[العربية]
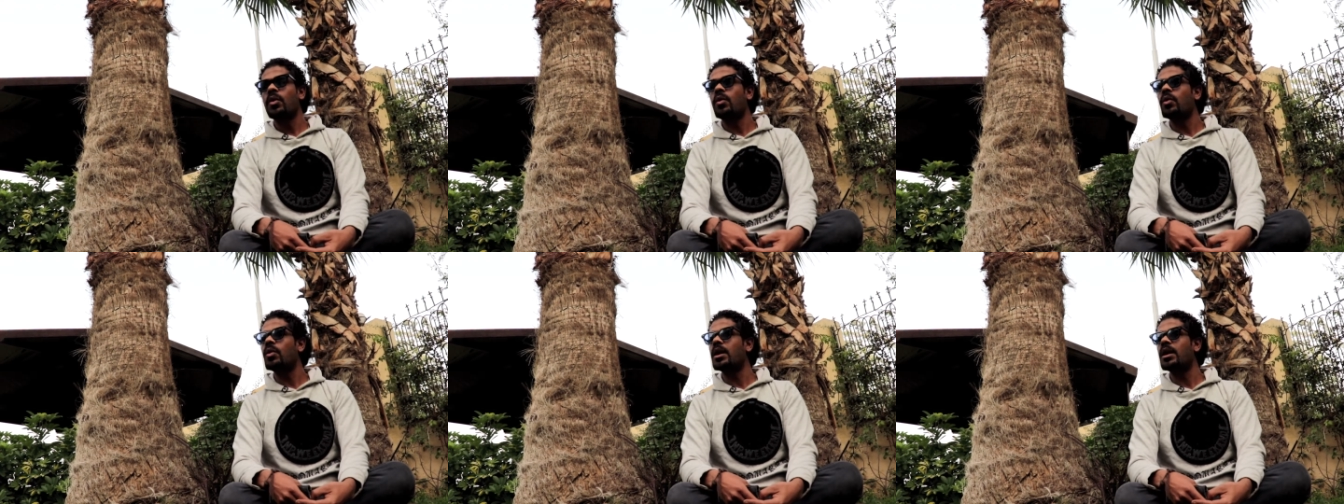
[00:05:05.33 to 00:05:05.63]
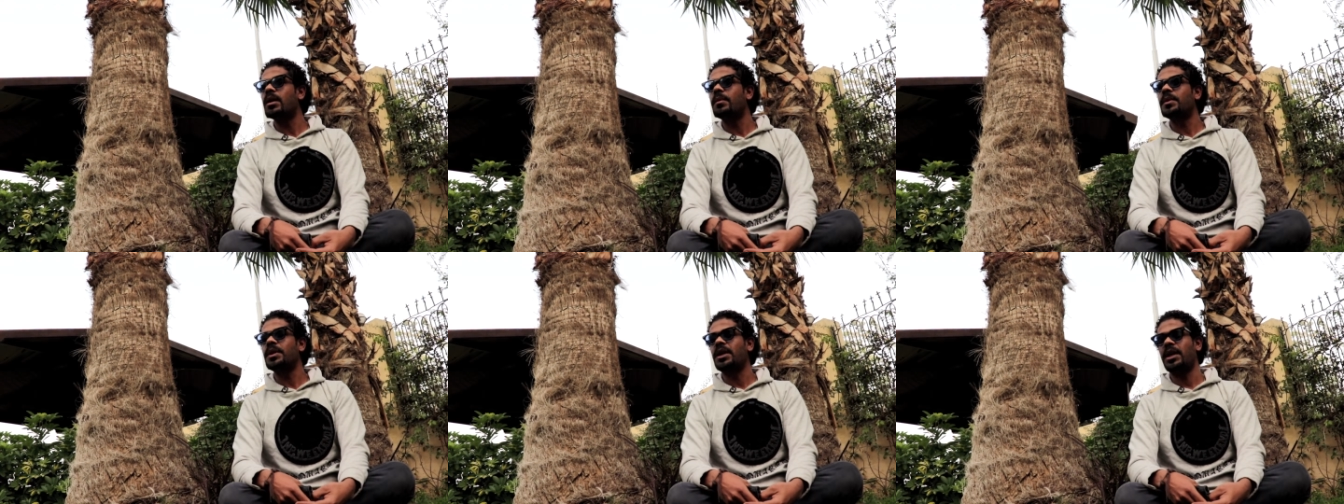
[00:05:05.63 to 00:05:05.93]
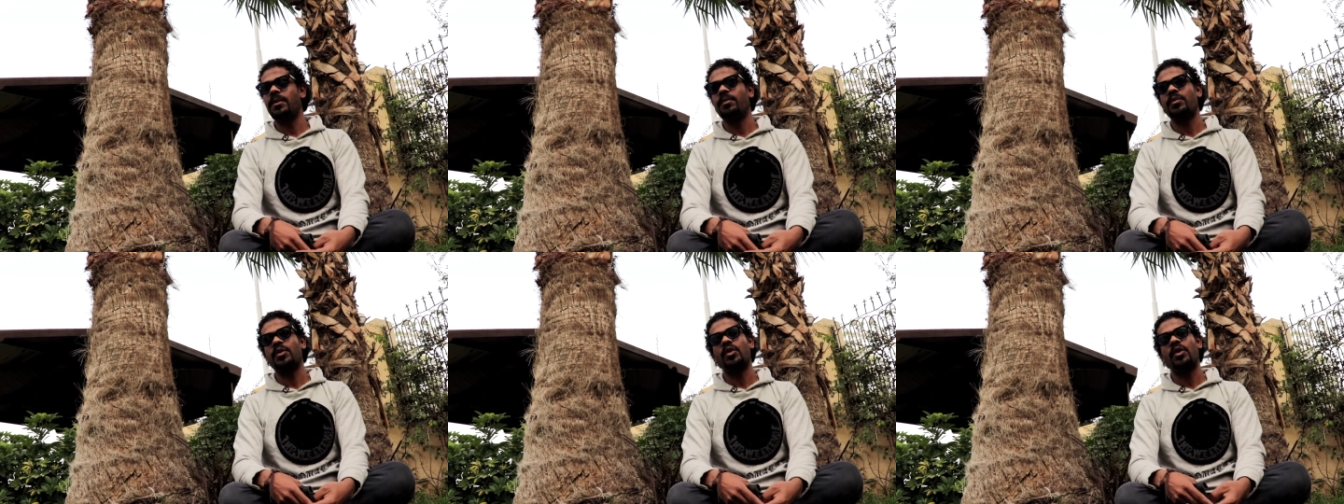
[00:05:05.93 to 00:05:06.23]

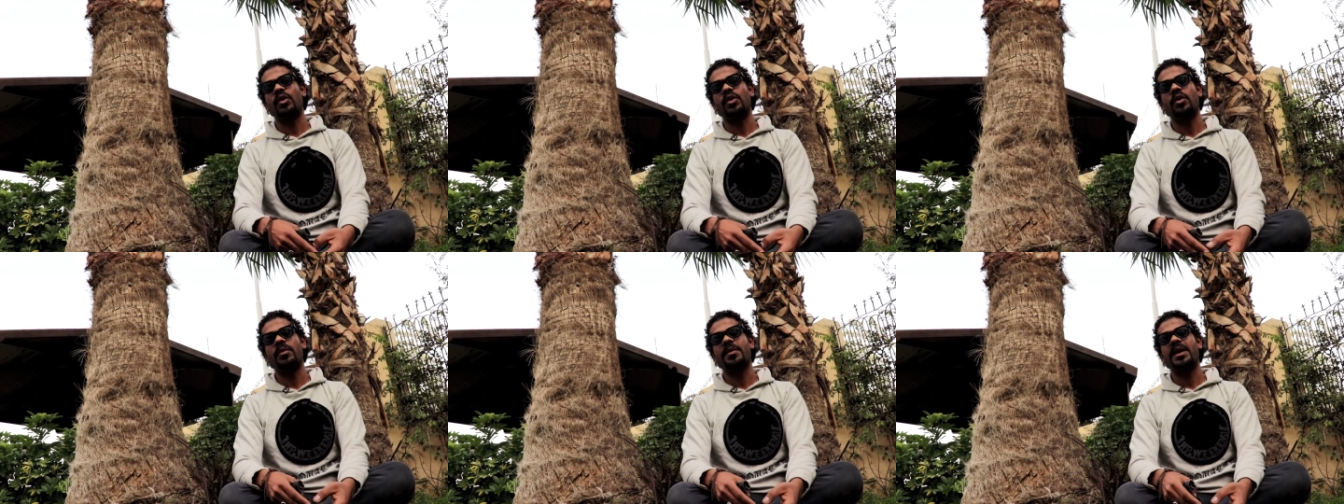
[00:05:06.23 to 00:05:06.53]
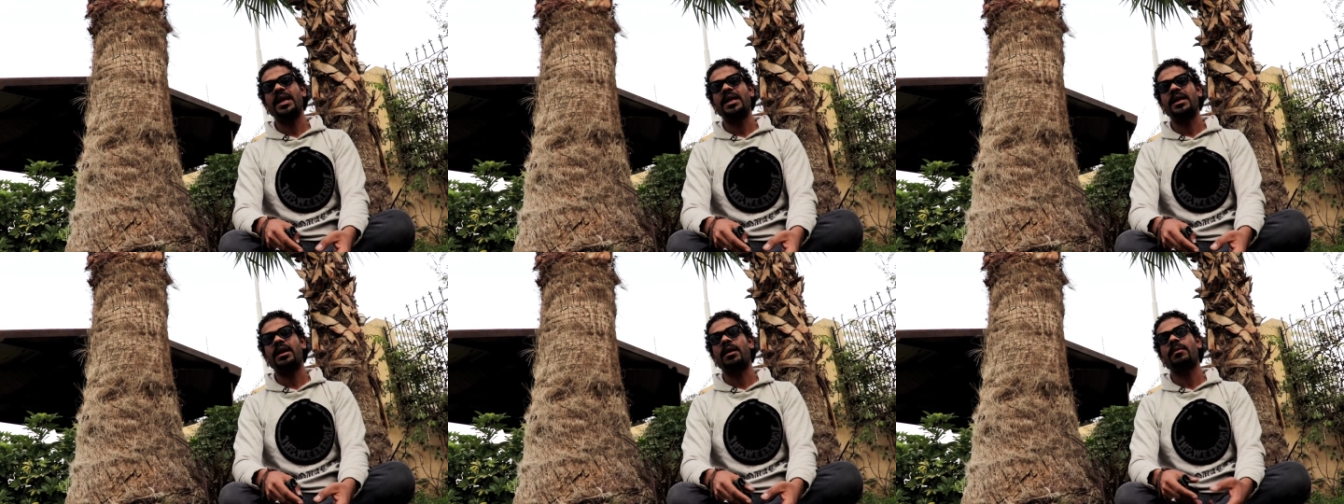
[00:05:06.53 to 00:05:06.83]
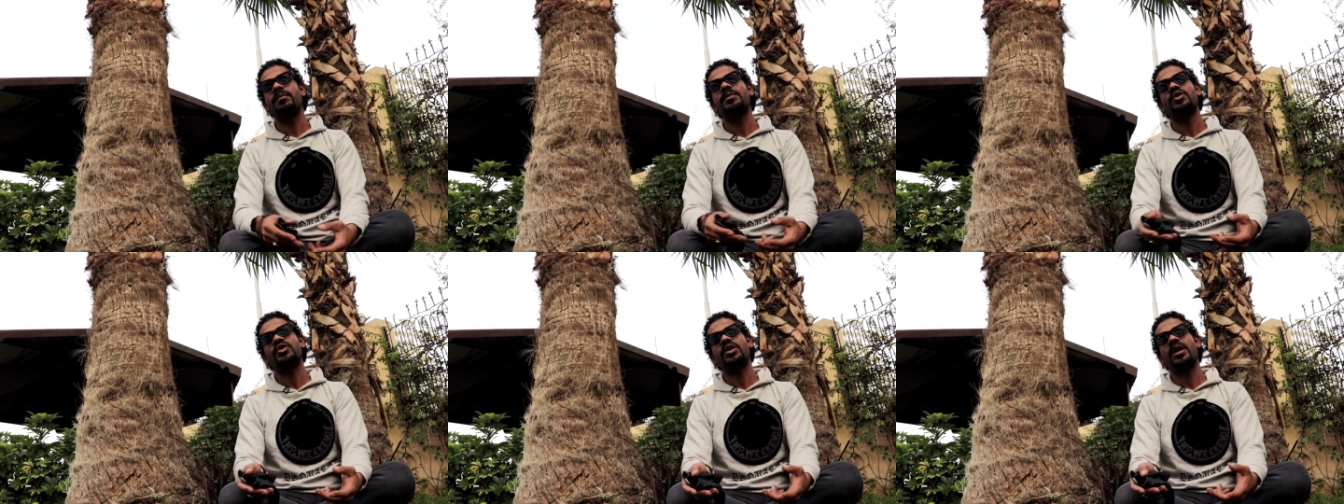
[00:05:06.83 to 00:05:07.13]
وبنحب نقول لهم يعني يا
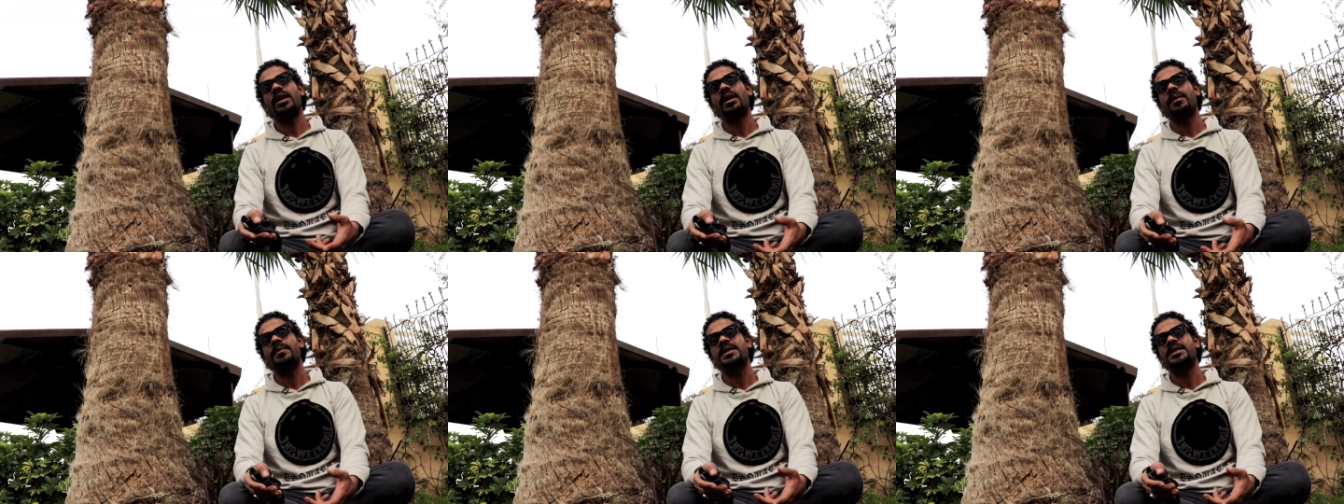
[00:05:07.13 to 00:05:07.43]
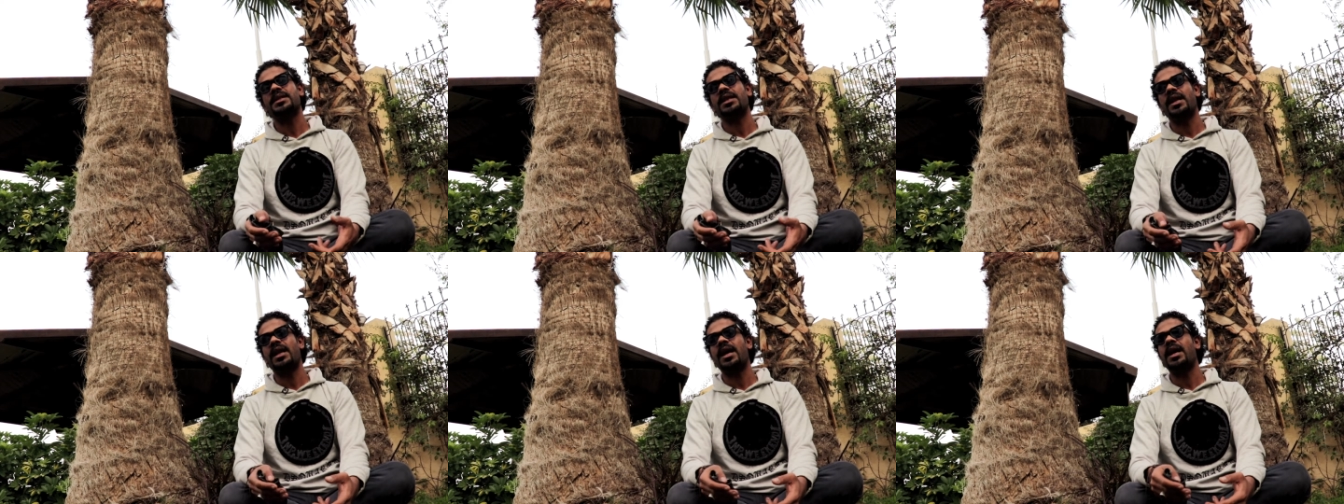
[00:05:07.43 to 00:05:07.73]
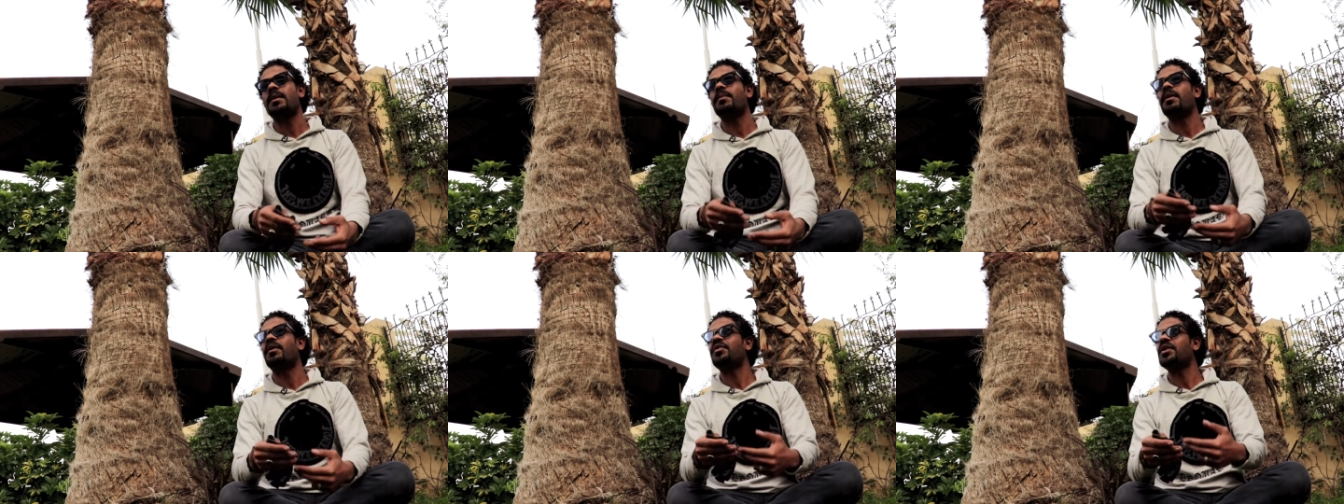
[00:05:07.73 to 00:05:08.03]
رب ان شاء الله باذن الله
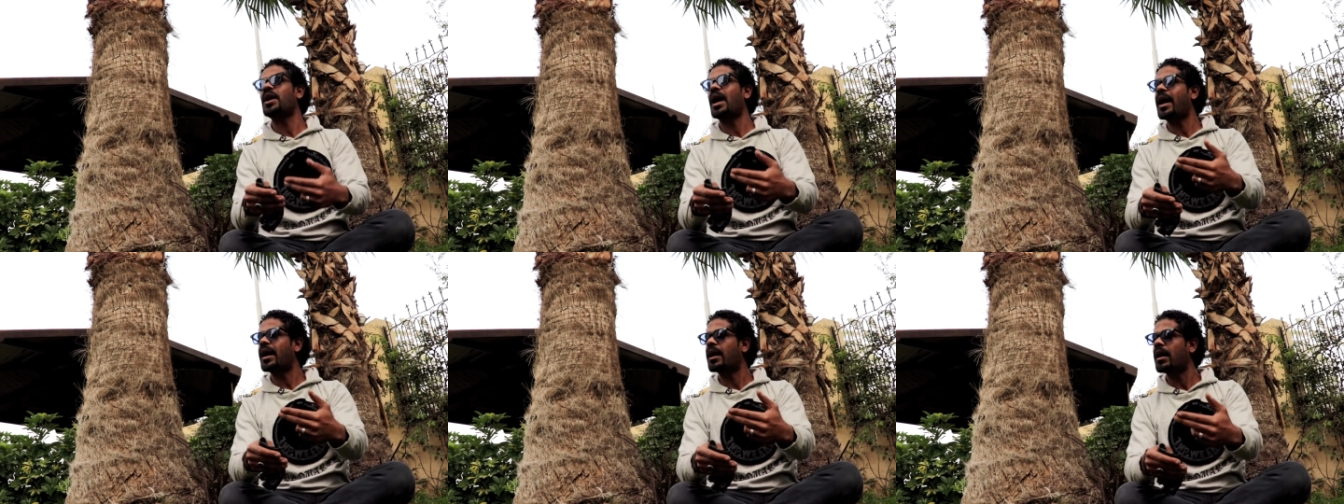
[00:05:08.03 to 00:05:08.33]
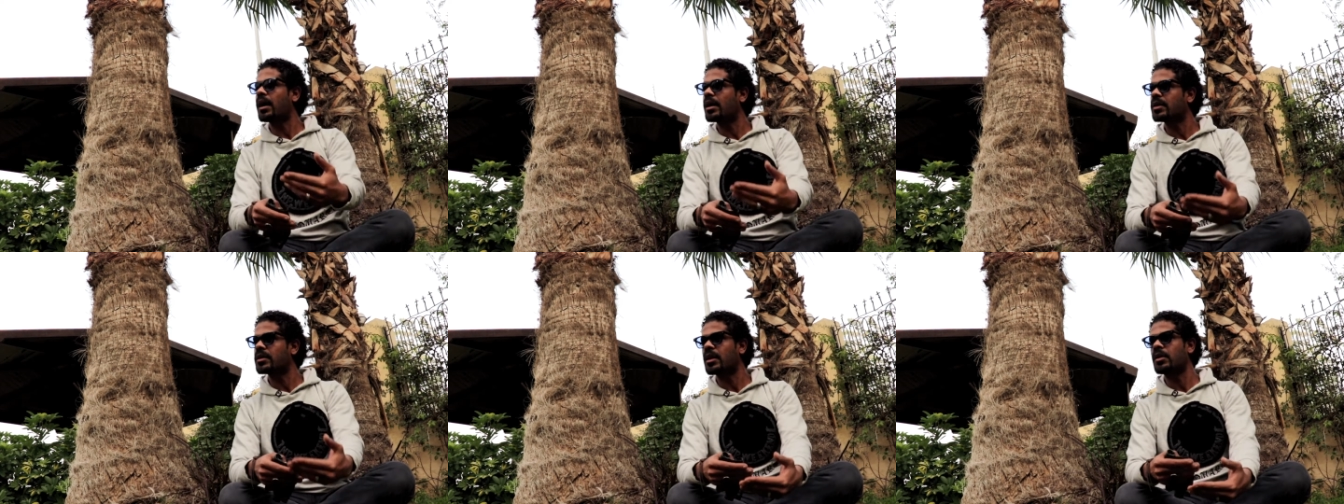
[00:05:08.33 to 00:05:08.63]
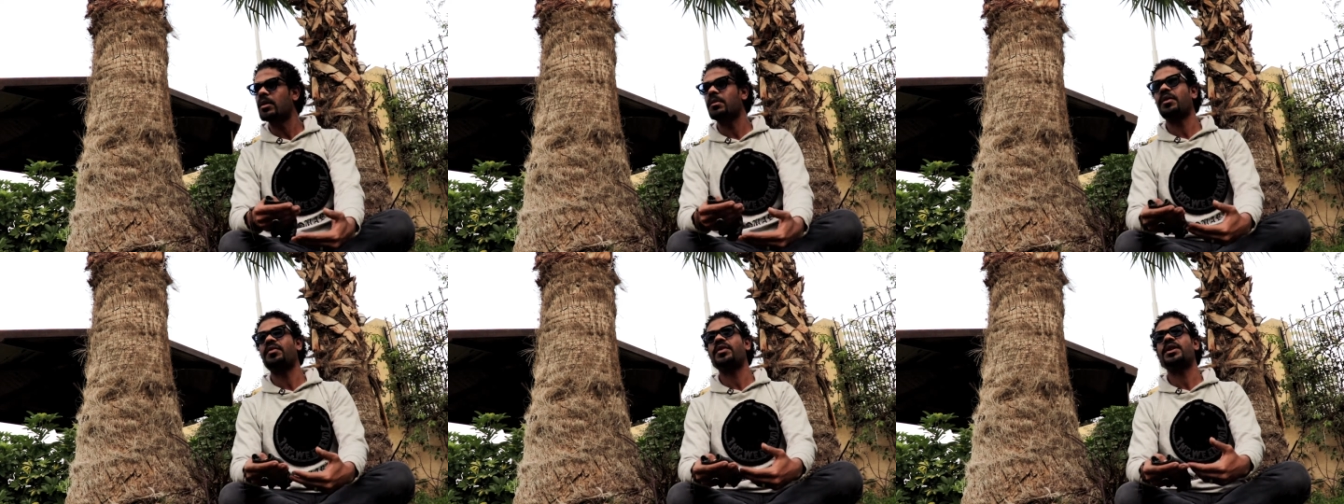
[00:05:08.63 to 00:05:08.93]
يبقى في حاجه
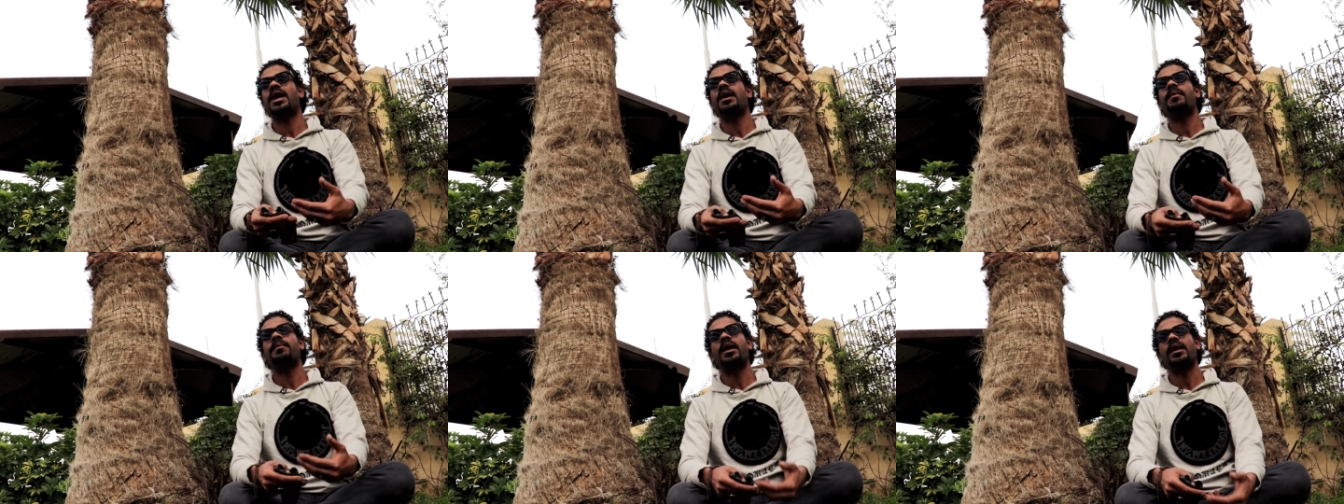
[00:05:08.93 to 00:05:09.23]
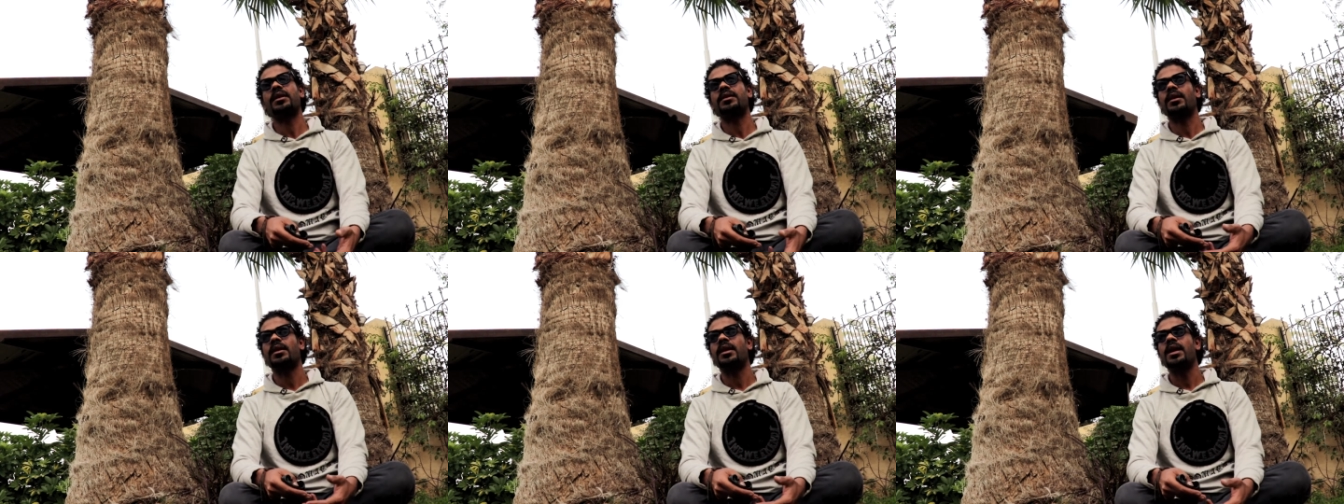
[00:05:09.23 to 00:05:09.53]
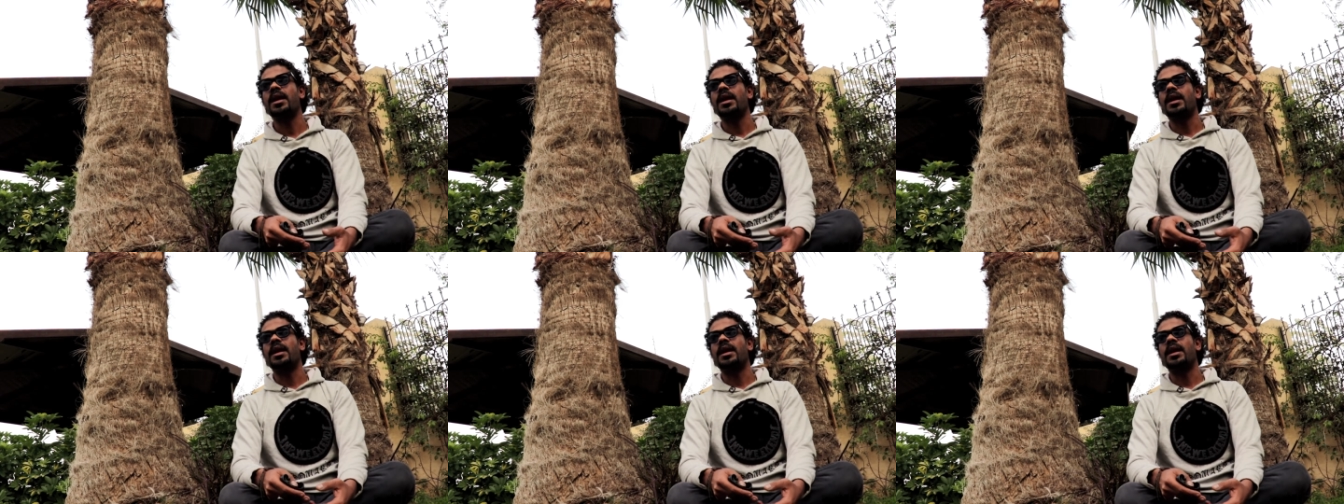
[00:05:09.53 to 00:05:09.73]
اكتر يبقى في دعم اكتر